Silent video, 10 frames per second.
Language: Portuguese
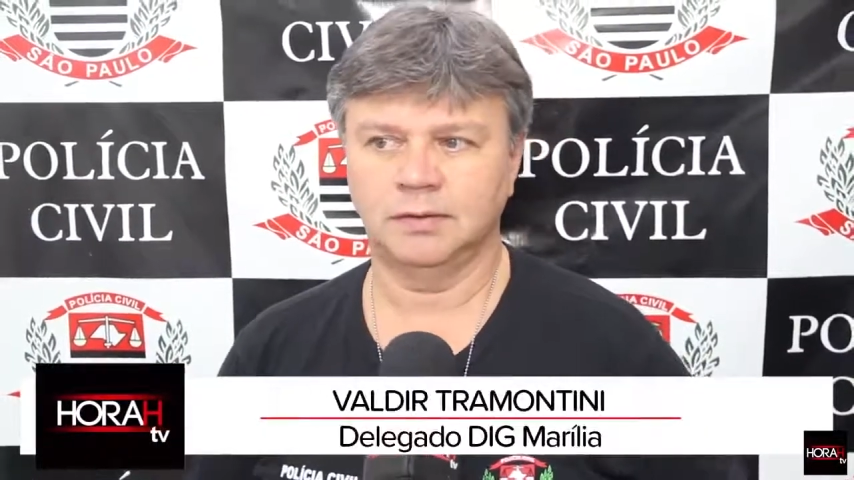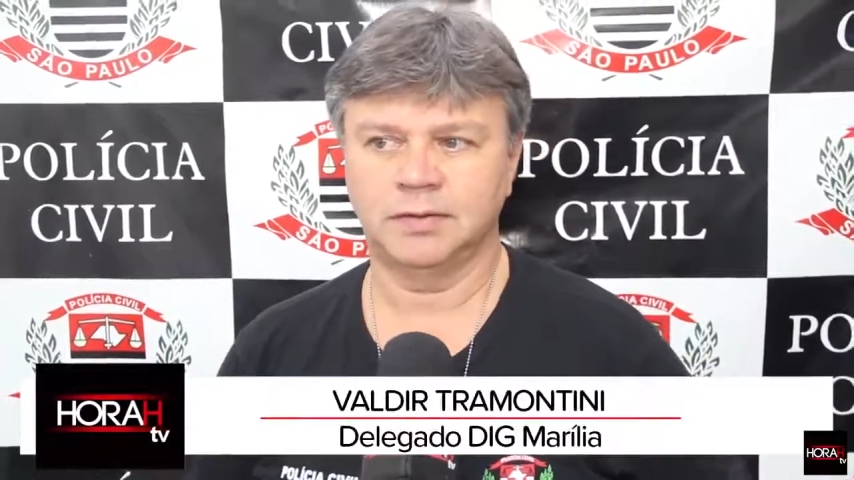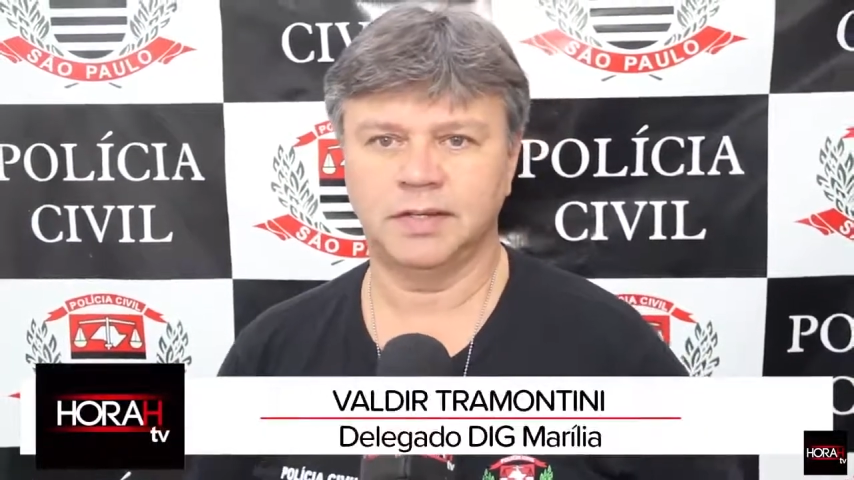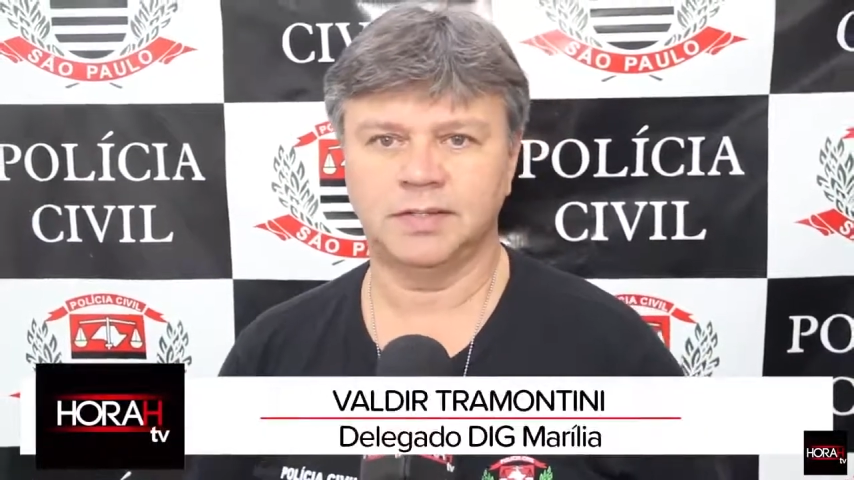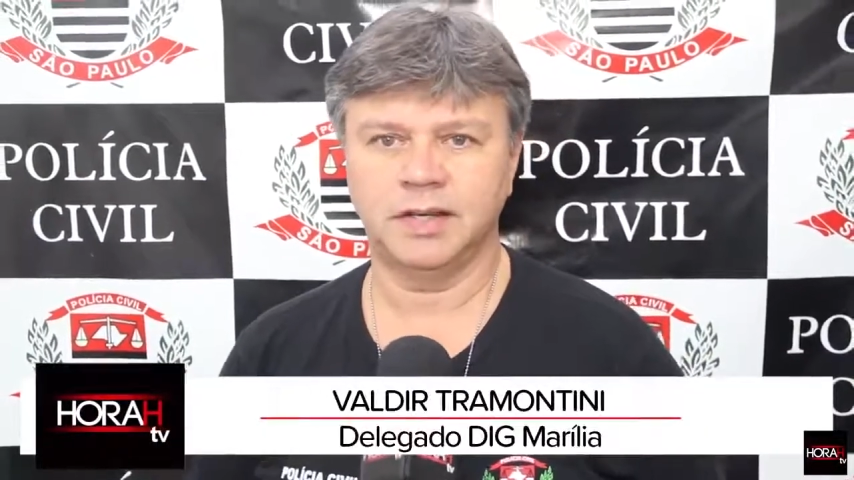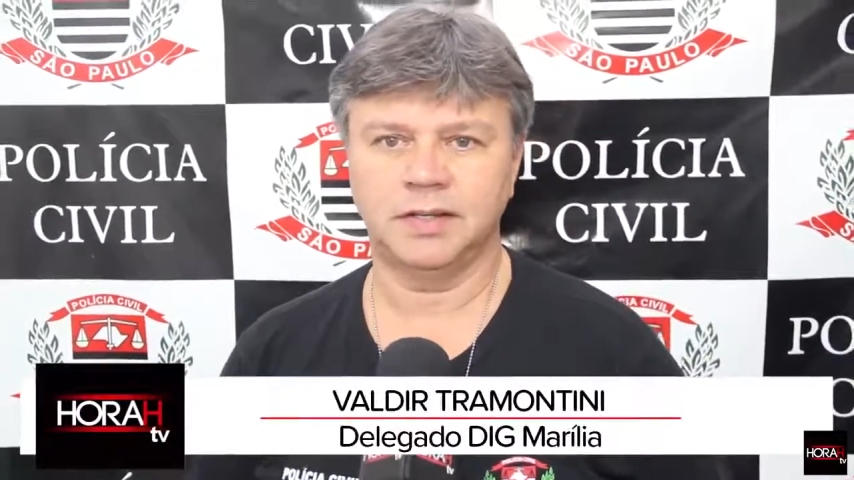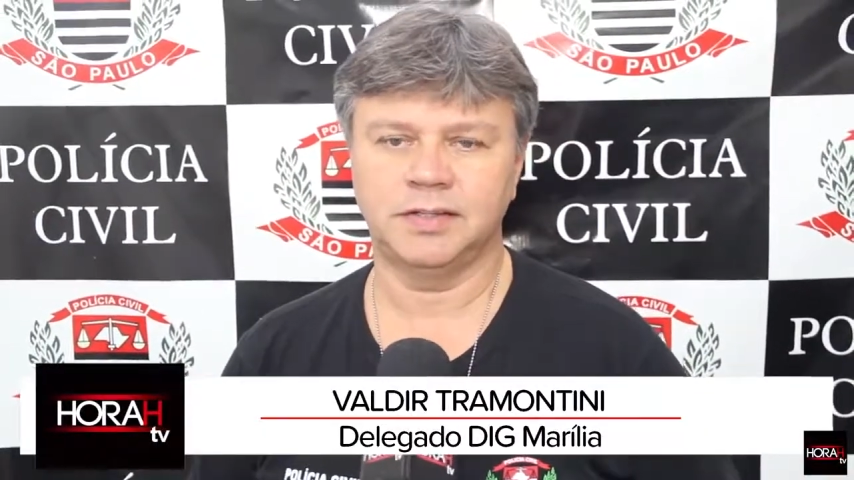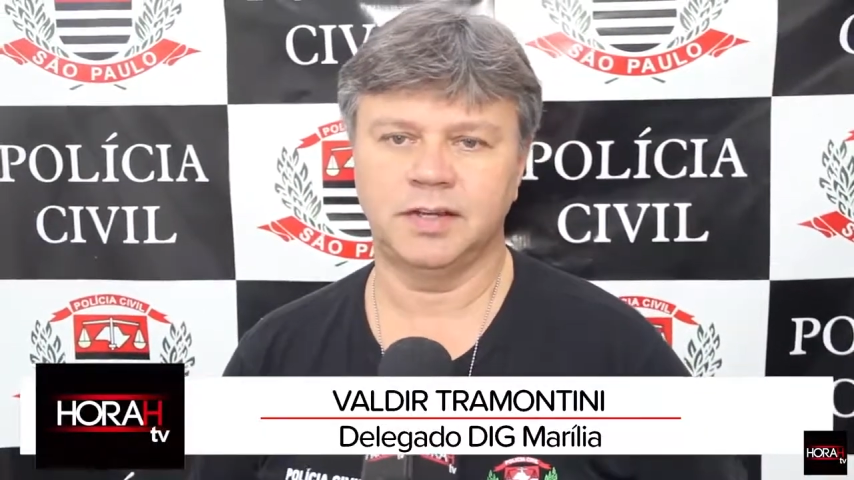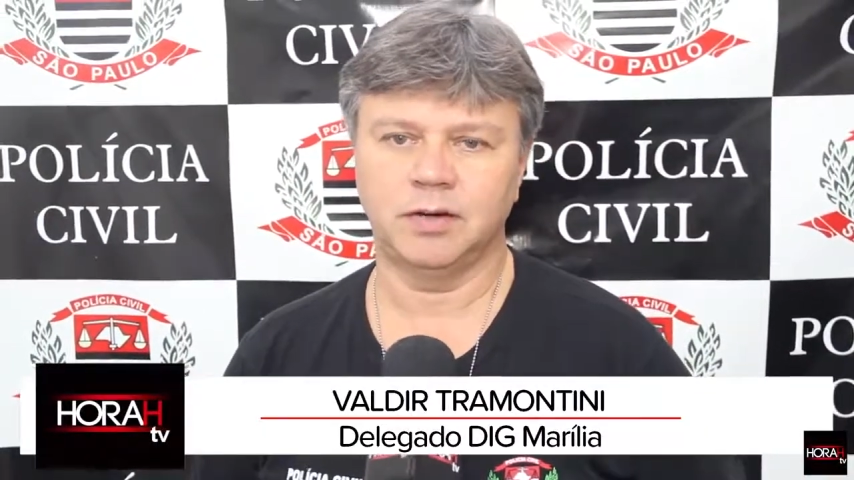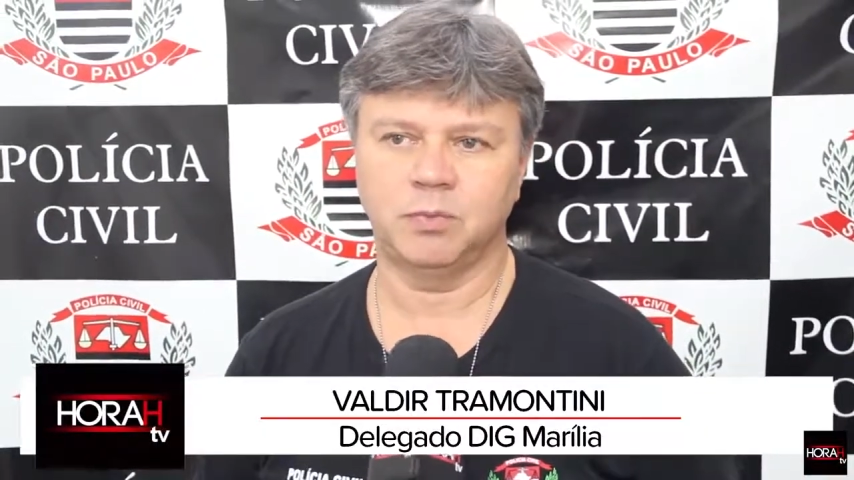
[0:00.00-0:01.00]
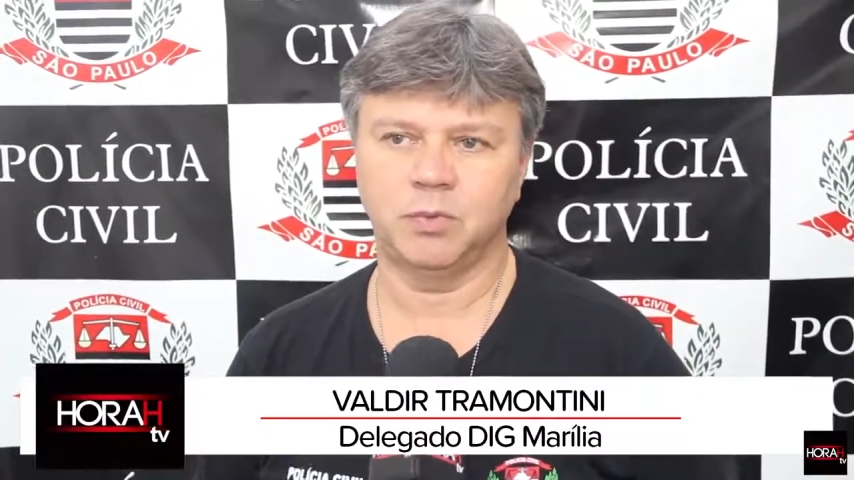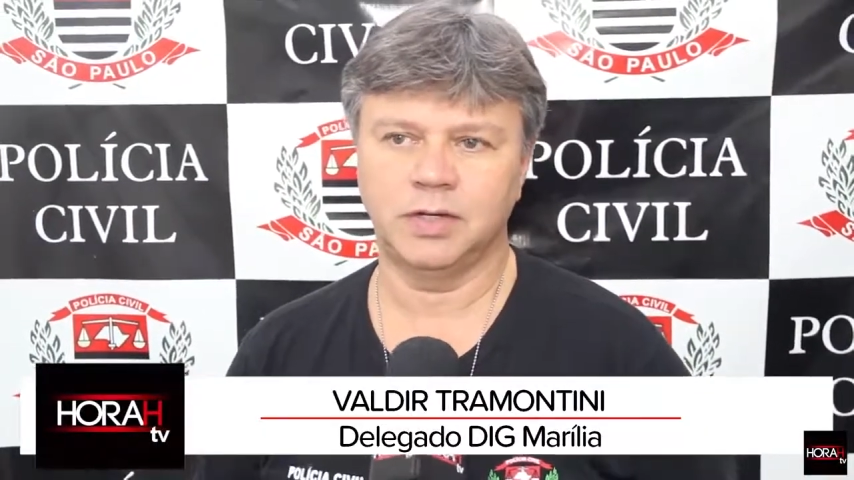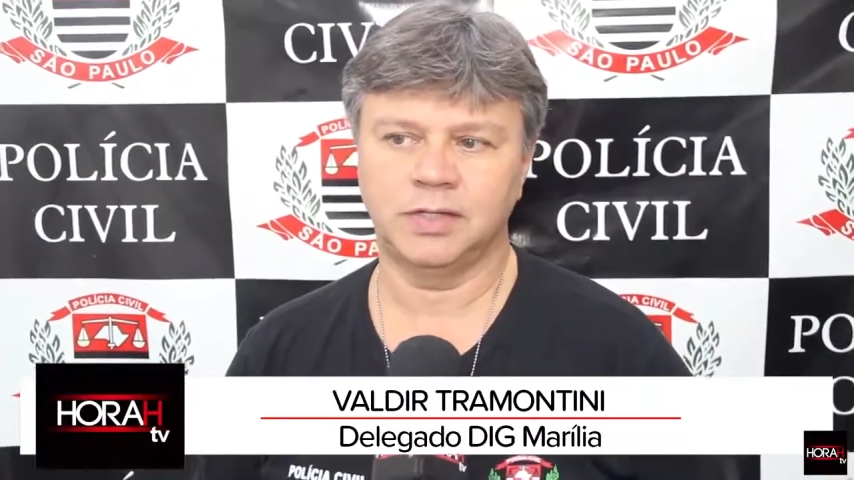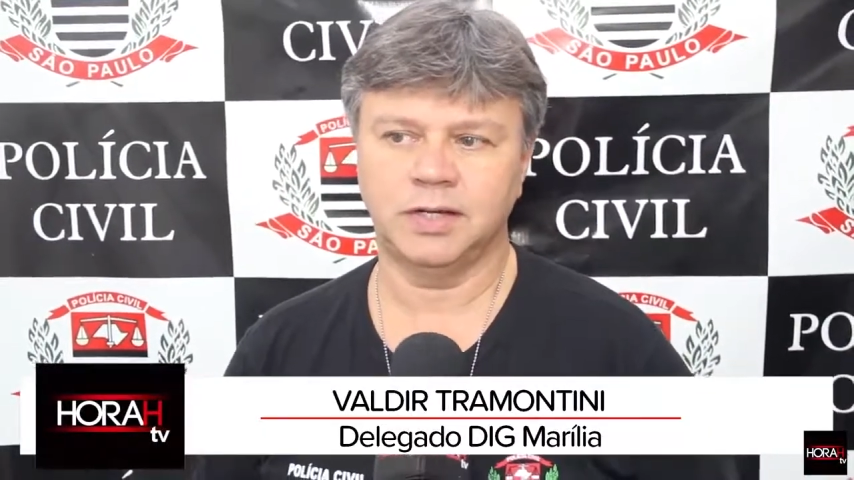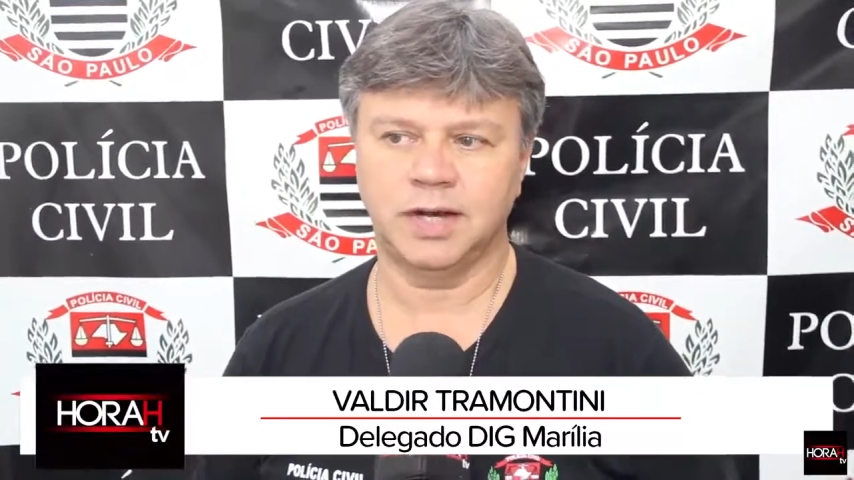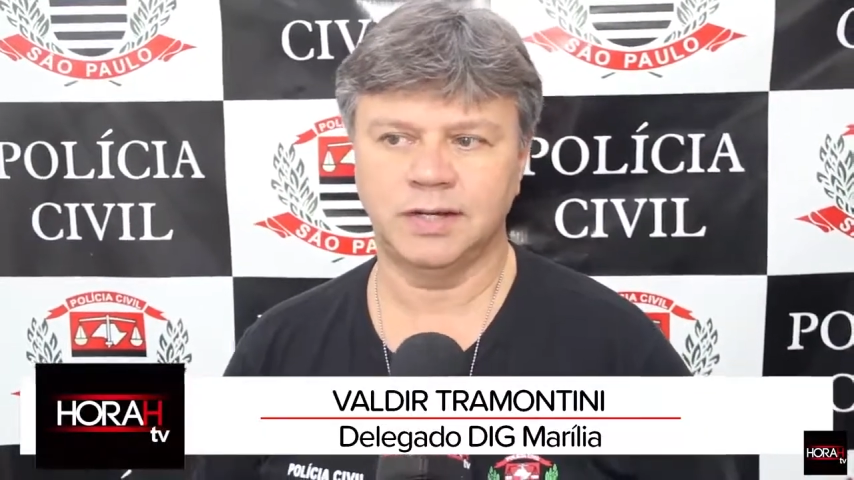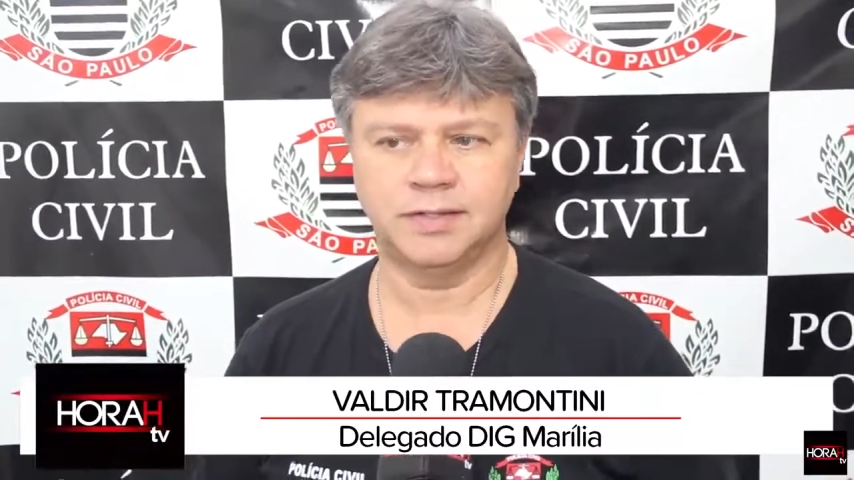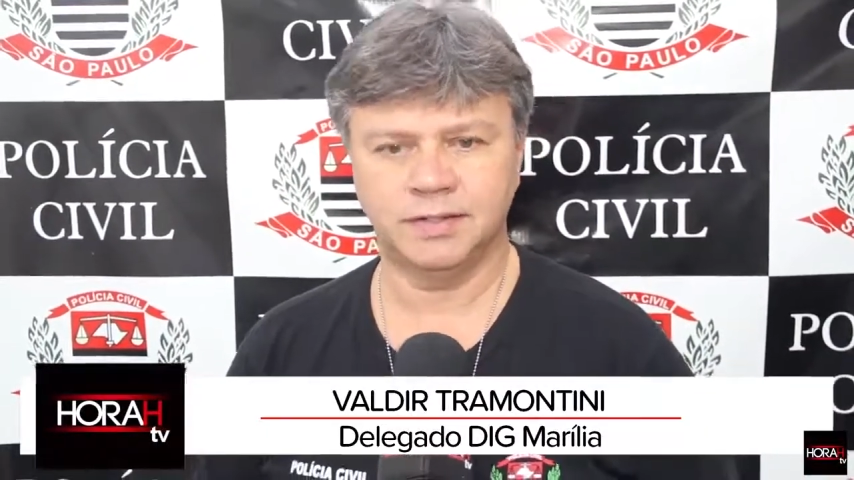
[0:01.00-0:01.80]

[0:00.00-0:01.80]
65 policiais